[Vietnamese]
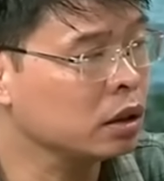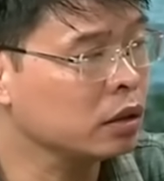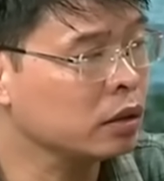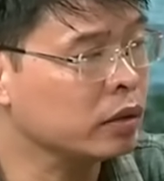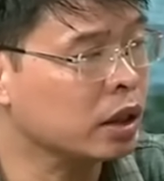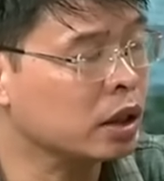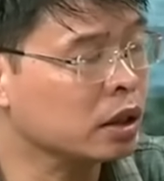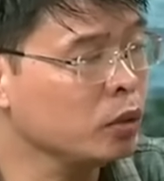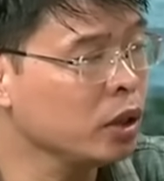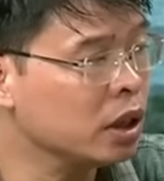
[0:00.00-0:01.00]
và các
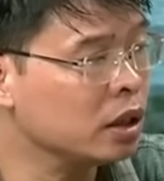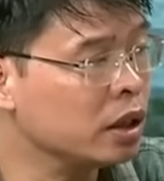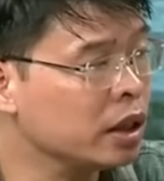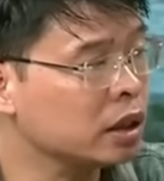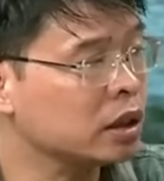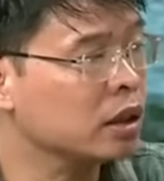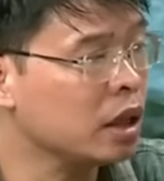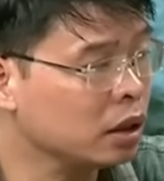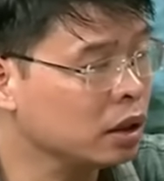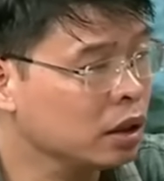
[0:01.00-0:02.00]
cái nguyên nhân gây sạt lở
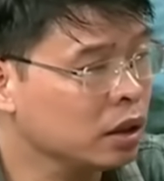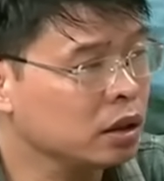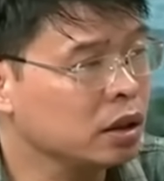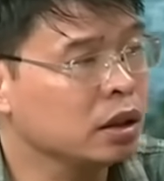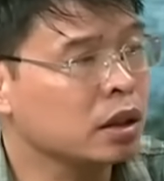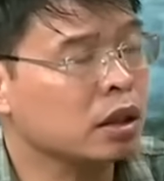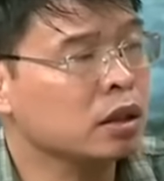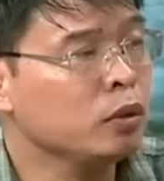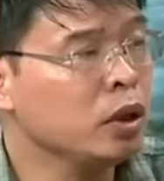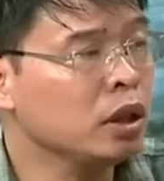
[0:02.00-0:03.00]
đất thì các
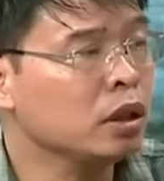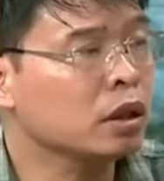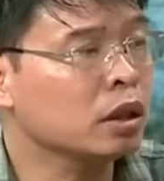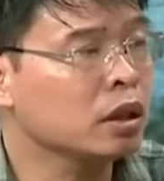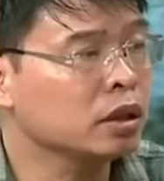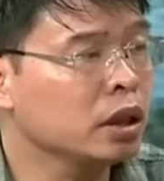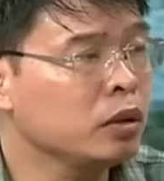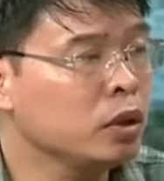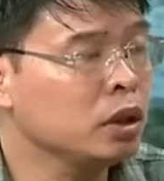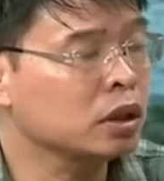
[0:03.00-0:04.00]
nguyên nhân cơ chế
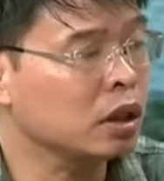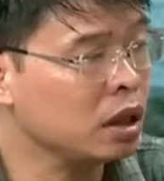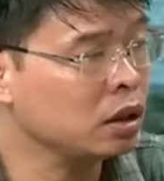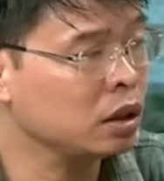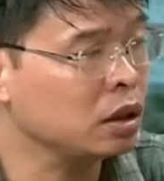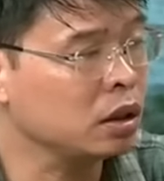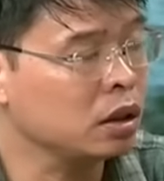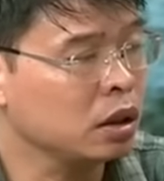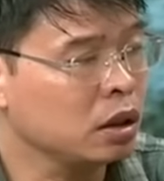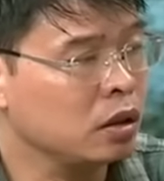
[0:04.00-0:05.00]
nguyên nhân sạt lở đất thì
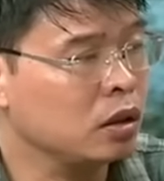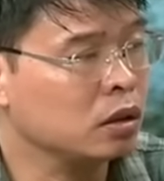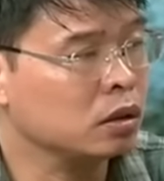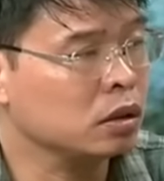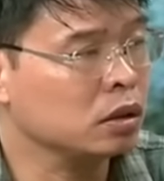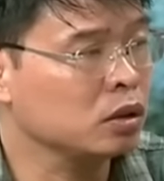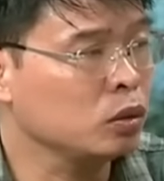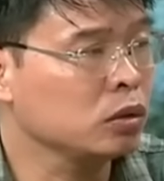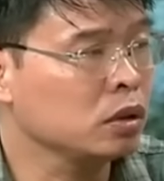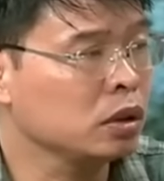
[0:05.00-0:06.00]
họ sẽ sử
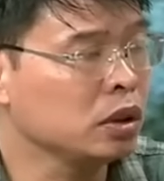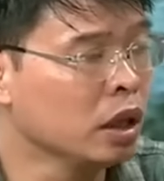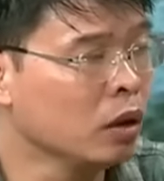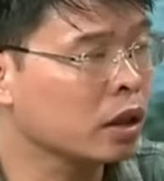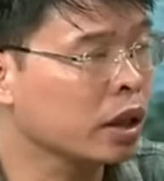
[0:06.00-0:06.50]
dụng nhiều cái